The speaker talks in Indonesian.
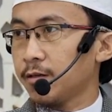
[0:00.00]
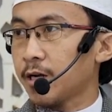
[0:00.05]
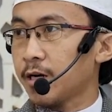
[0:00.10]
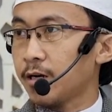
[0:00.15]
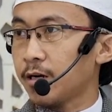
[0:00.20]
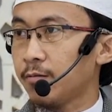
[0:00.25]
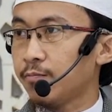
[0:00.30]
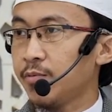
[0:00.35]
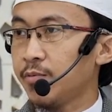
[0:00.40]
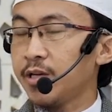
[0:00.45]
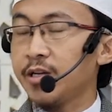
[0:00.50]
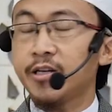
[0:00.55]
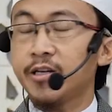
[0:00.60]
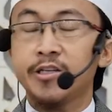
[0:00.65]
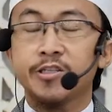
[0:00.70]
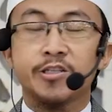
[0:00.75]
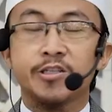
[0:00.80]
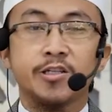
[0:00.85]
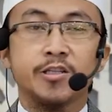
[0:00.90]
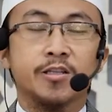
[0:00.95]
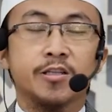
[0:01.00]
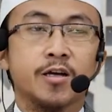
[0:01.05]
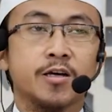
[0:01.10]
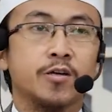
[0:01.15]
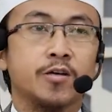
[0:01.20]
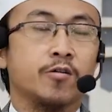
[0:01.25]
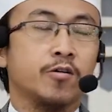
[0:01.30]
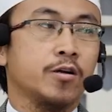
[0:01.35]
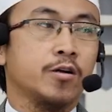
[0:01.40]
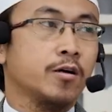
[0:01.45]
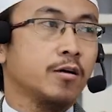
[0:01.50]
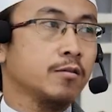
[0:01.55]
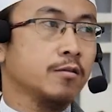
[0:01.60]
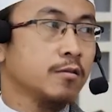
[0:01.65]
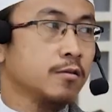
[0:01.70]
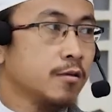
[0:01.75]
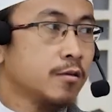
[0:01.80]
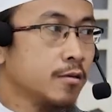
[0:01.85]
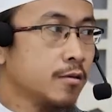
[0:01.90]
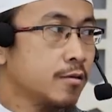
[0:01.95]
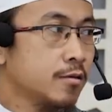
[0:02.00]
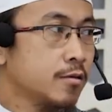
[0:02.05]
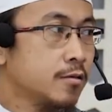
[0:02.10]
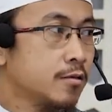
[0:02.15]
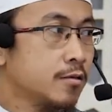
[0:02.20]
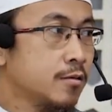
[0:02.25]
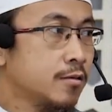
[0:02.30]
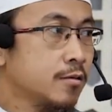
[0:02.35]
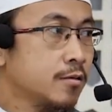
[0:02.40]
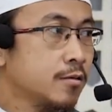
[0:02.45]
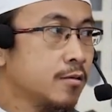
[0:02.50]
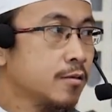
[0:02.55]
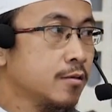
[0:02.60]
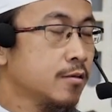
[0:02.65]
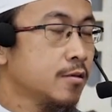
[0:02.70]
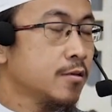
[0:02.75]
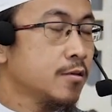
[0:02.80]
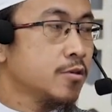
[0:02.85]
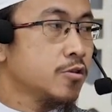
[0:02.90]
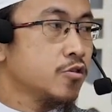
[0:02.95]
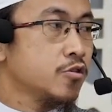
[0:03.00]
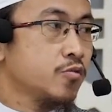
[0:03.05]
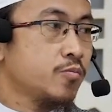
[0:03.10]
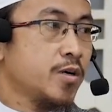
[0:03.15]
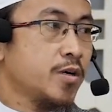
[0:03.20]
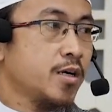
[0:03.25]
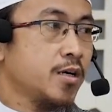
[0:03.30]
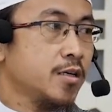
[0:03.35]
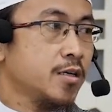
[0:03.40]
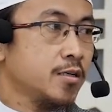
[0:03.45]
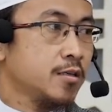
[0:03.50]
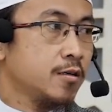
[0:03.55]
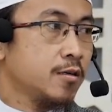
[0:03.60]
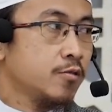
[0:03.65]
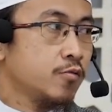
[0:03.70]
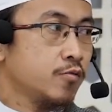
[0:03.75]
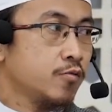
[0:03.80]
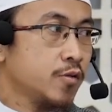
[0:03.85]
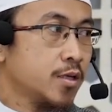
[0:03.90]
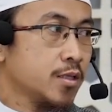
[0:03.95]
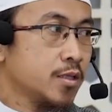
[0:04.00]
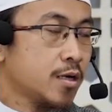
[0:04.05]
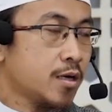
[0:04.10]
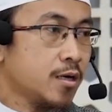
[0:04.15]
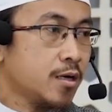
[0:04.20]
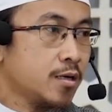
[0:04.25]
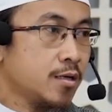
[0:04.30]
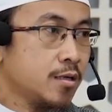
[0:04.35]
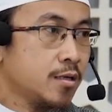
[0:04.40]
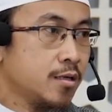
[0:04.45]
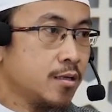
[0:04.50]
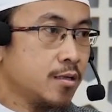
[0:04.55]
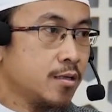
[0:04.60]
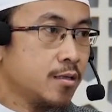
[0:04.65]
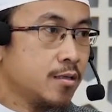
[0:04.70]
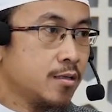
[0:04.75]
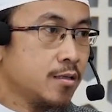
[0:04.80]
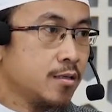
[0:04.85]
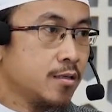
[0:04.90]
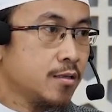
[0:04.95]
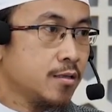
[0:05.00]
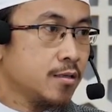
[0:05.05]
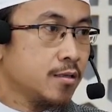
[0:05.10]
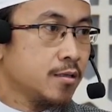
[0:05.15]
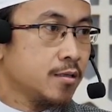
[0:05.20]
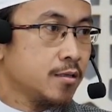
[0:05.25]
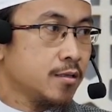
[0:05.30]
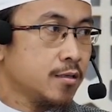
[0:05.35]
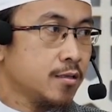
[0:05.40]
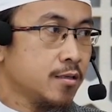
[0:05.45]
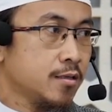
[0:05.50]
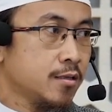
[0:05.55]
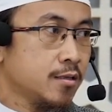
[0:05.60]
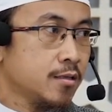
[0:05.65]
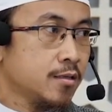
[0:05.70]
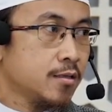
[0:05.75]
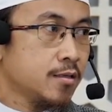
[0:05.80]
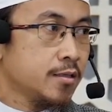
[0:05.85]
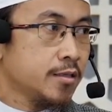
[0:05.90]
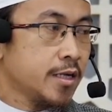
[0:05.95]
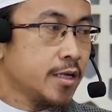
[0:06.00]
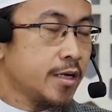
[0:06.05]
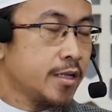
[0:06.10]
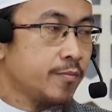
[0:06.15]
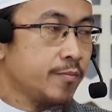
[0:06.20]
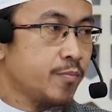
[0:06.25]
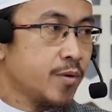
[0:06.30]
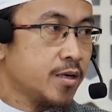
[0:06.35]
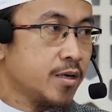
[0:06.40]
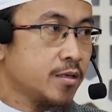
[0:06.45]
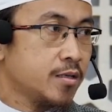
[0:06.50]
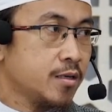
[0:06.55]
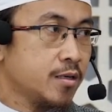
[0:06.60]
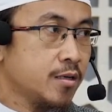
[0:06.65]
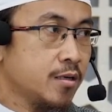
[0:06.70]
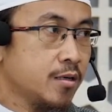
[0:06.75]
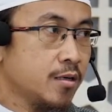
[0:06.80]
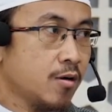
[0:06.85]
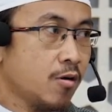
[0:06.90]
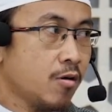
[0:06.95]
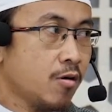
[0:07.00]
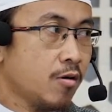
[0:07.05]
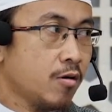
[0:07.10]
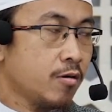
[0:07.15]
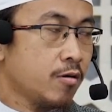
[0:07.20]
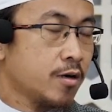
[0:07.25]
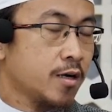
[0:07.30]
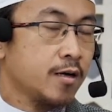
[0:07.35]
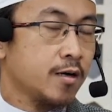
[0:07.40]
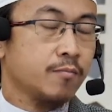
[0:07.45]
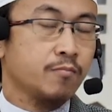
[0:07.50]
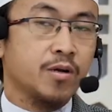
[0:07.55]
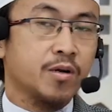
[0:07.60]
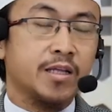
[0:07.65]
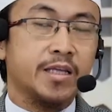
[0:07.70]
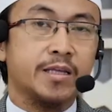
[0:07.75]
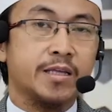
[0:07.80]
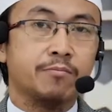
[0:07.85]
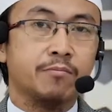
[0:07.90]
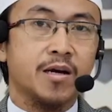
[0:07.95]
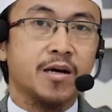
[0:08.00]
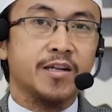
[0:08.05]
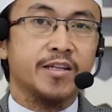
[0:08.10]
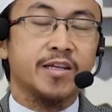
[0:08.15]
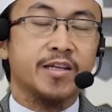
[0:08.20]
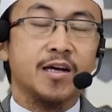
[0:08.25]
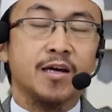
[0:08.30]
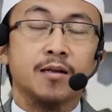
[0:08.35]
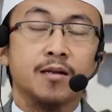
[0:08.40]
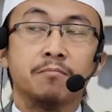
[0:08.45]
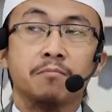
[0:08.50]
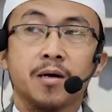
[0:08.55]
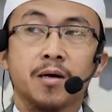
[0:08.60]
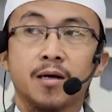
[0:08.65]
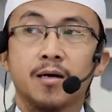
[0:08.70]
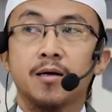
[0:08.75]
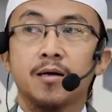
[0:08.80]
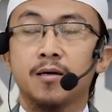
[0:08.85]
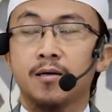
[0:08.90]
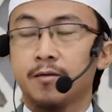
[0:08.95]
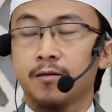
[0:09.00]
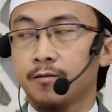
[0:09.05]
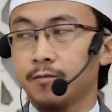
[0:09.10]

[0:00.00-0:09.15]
dan lebih dicintai oleh Allah Subhanahu wa taala daripada orang beriman yang lemah.